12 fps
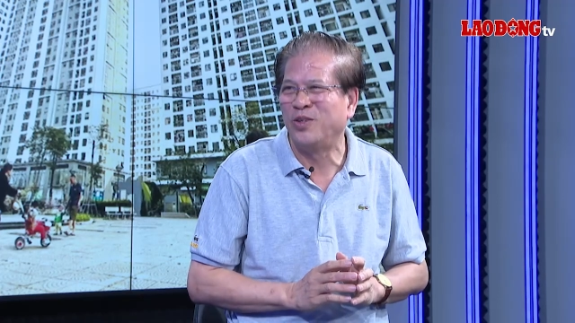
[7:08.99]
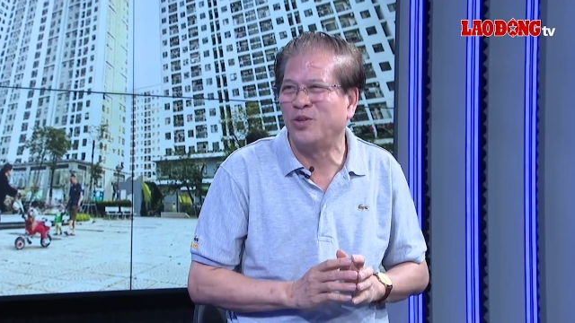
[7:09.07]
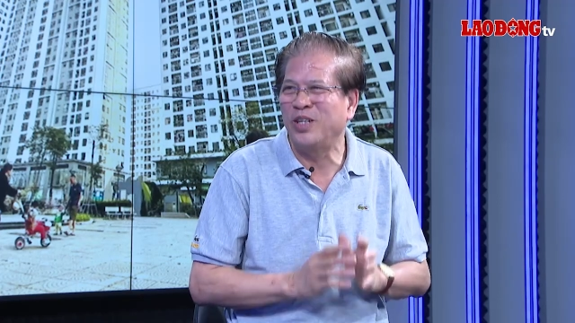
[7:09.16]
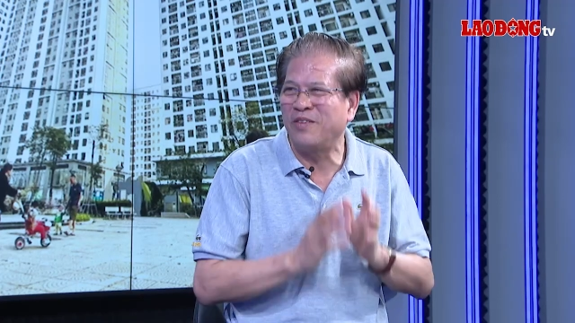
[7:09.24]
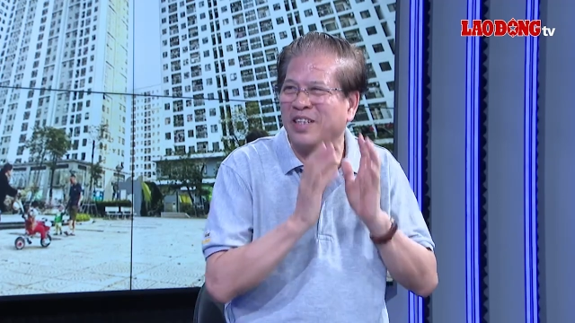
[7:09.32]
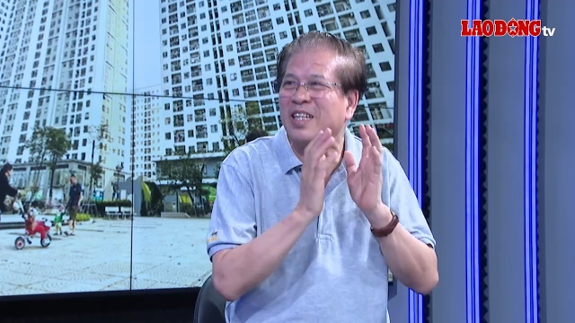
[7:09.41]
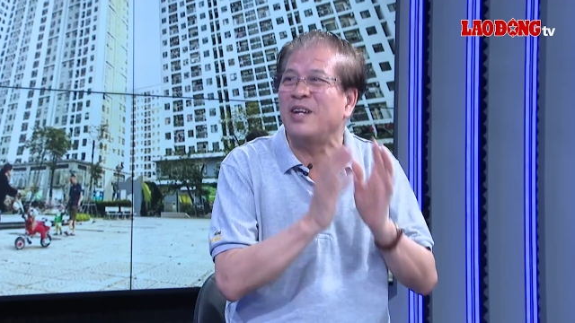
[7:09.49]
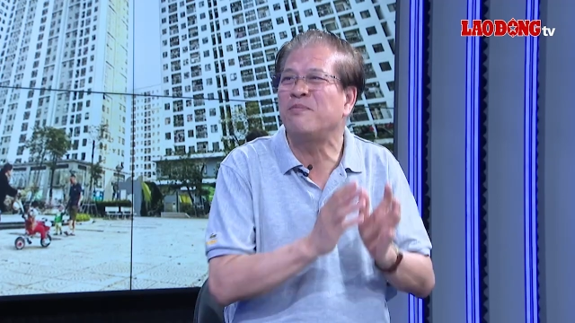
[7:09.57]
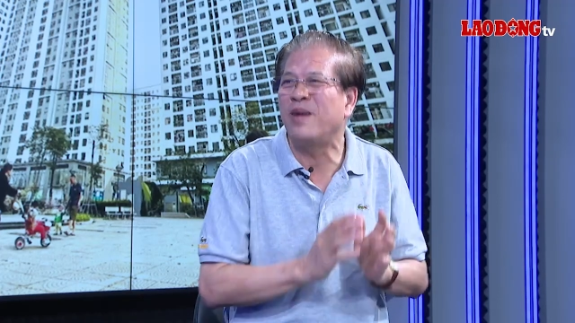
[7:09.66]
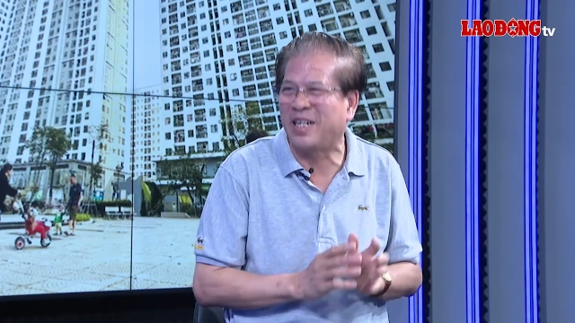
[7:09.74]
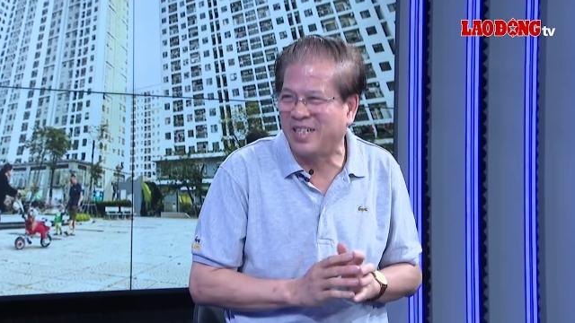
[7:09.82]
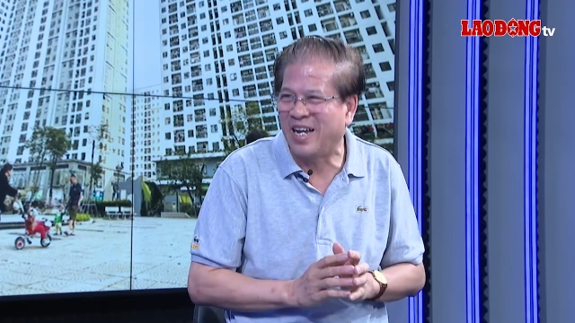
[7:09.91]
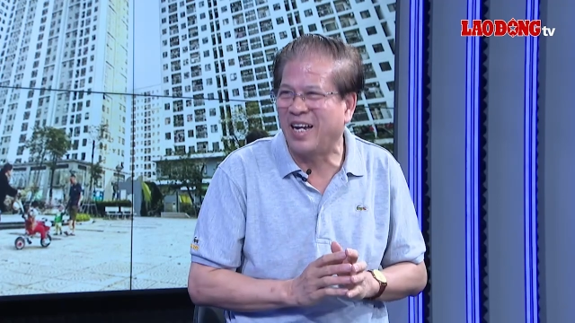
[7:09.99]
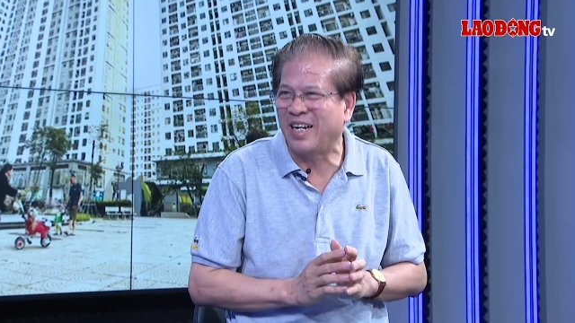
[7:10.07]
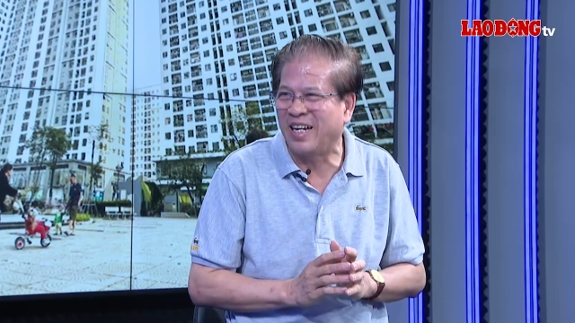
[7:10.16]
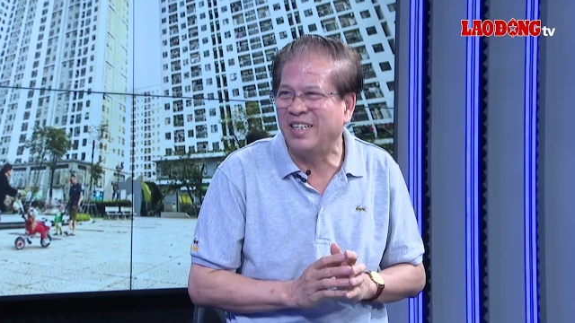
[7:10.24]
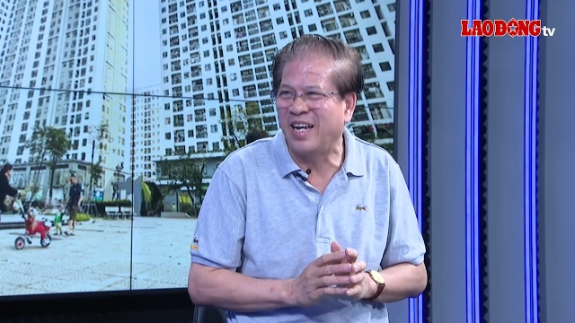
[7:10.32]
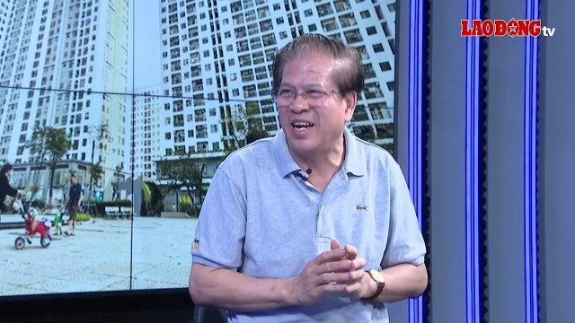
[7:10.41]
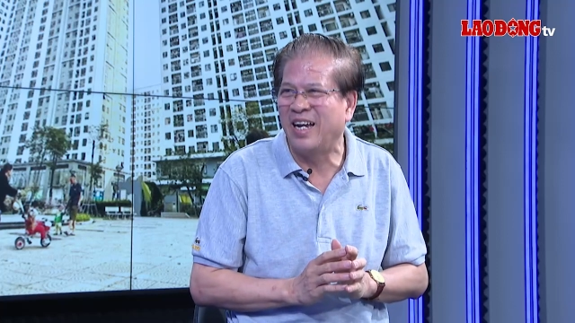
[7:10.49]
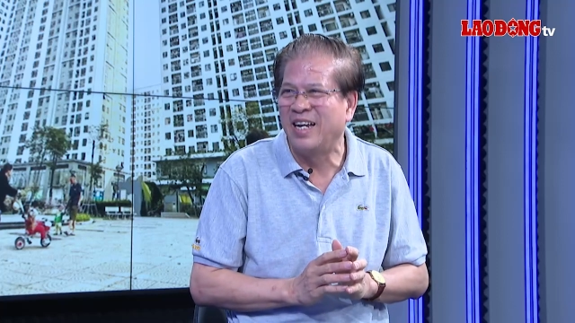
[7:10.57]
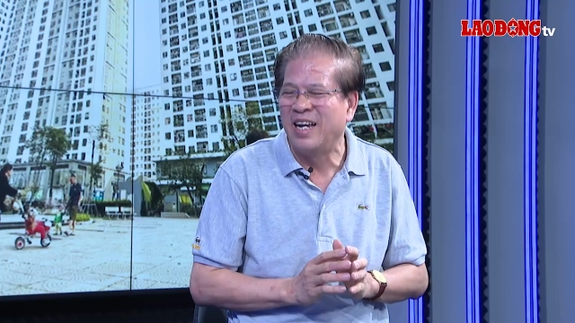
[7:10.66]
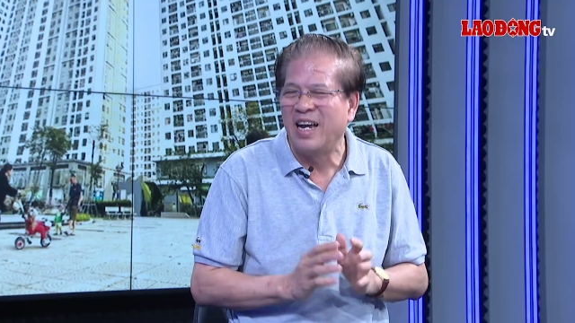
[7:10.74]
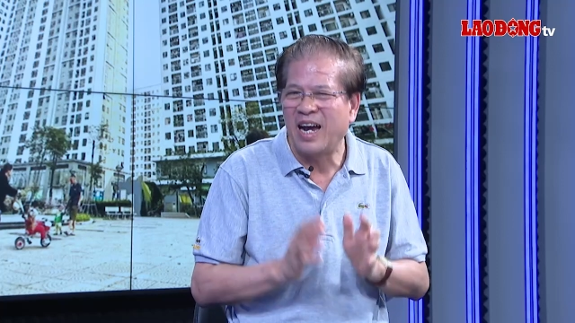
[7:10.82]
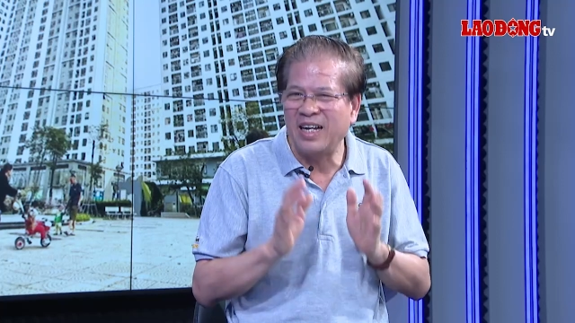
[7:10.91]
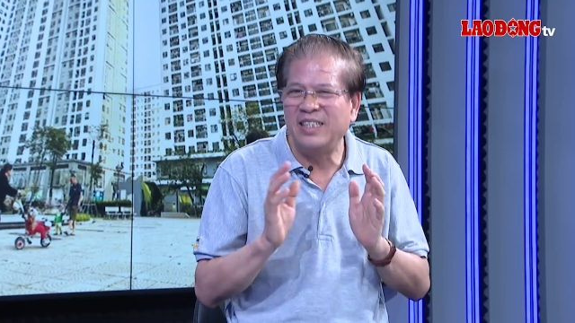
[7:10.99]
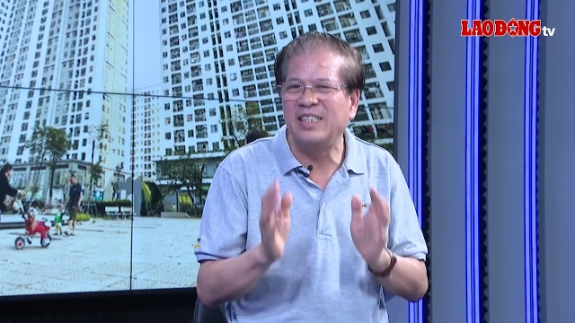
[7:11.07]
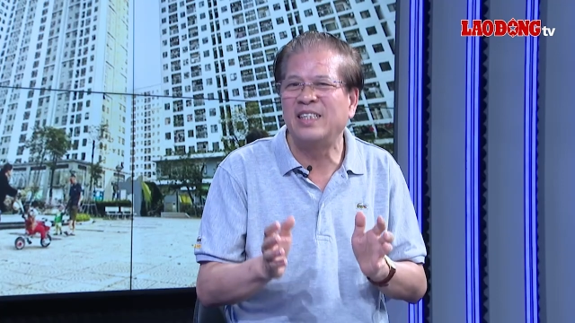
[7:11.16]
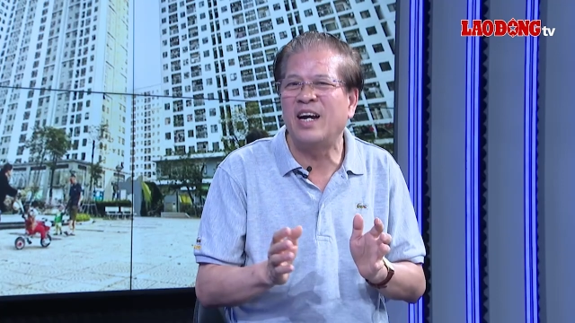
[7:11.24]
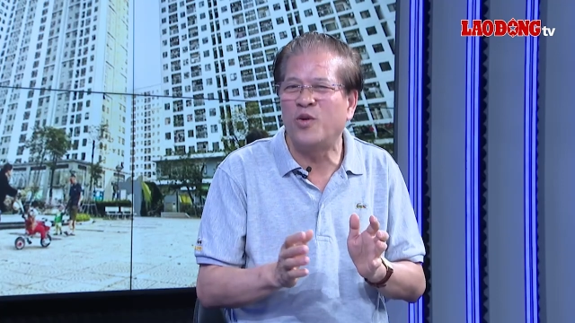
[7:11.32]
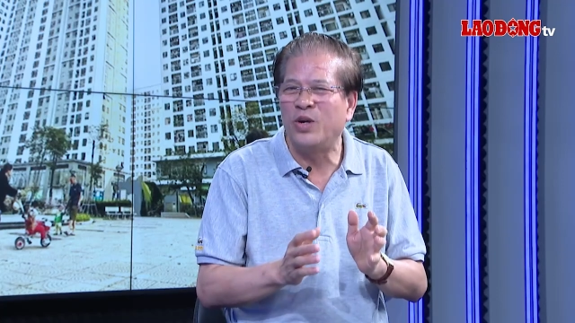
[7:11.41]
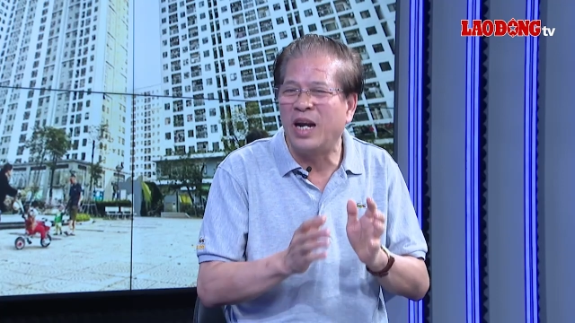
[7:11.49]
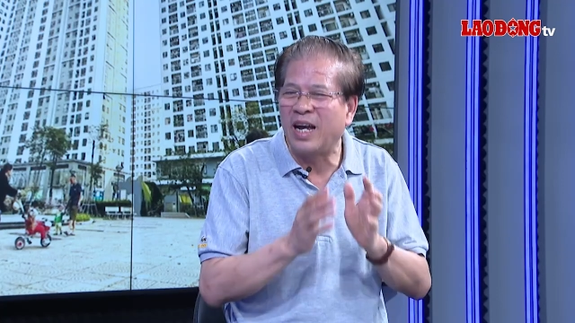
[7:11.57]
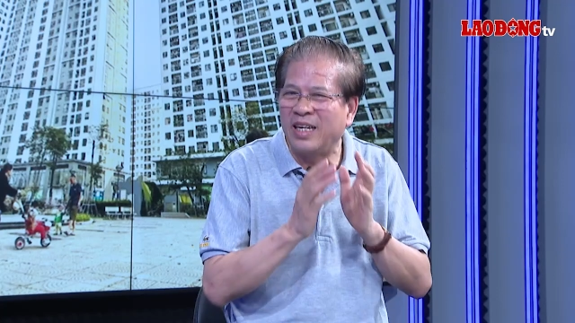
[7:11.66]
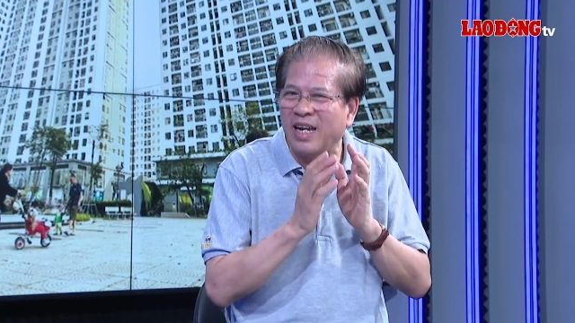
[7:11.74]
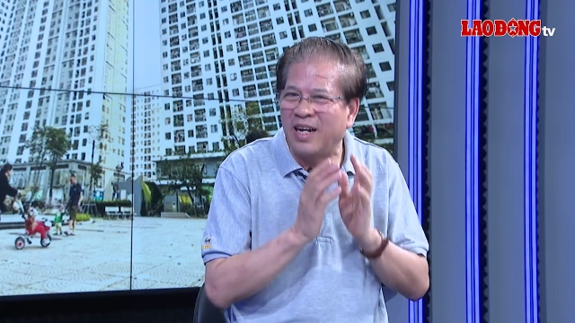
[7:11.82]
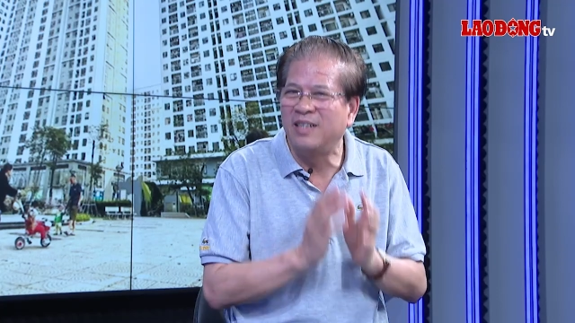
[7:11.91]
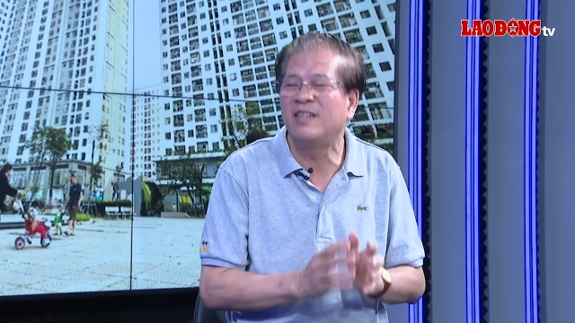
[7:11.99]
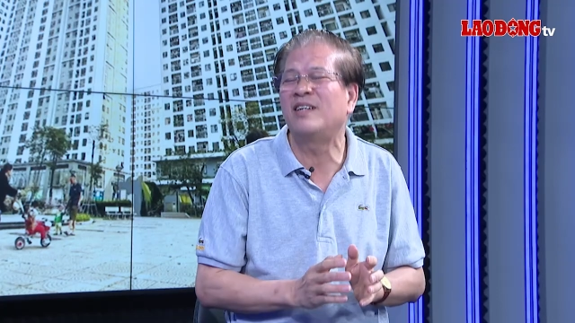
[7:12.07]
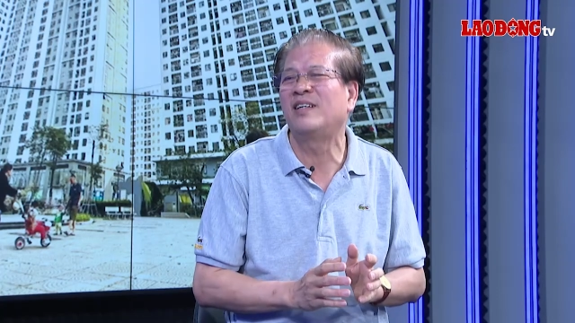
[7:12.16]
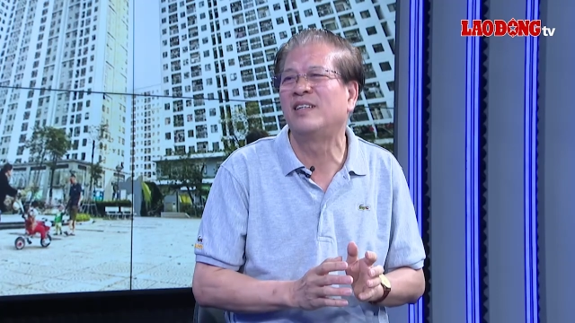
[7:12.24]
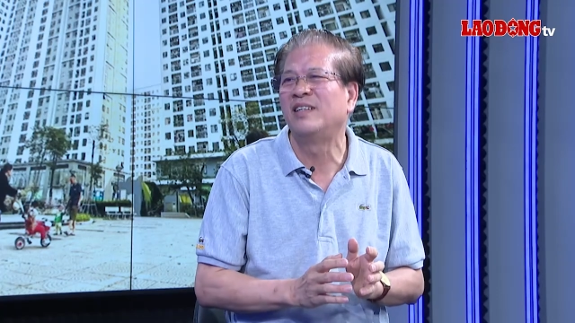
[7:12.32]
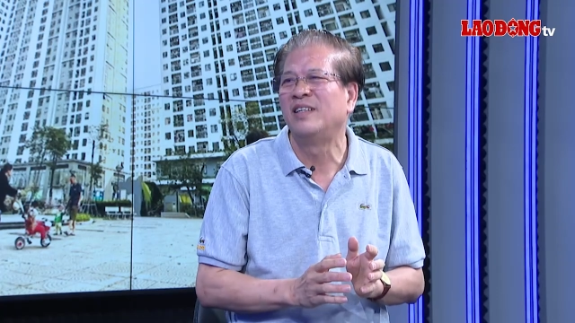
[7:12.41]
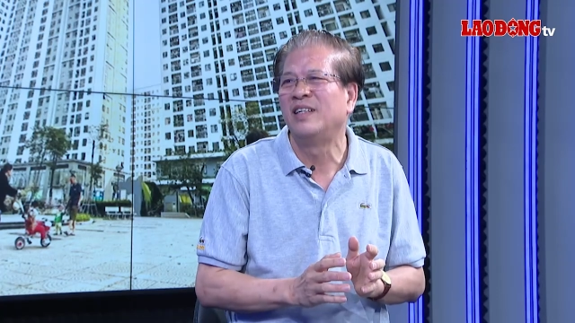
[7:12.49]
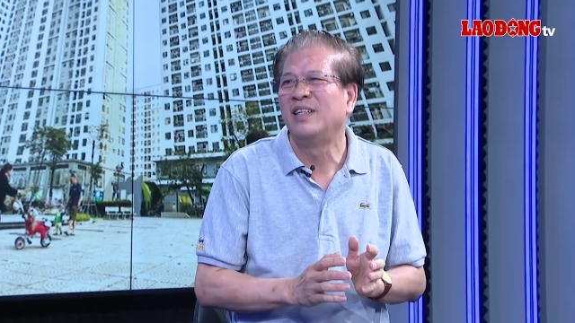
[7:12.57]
Chúng ta phải tách bạch hai cái ra. An sinh xã hội là nhà nước,